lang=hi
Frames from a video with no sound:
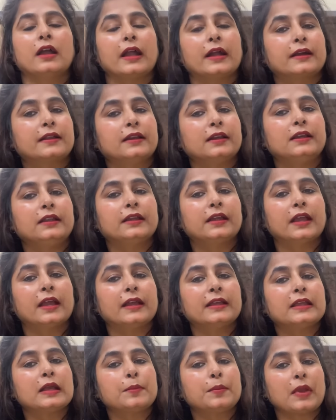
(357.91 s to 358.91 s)
एक्रेलिक
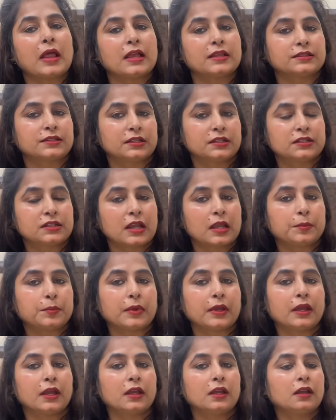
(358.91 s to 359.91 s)
है या प्लास्टिक टाइप
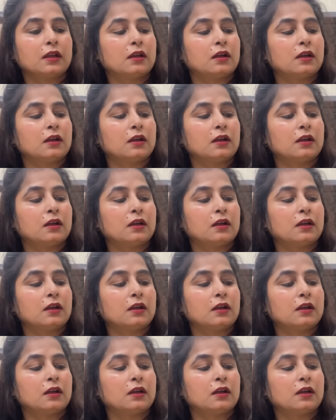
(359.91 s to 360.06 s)
है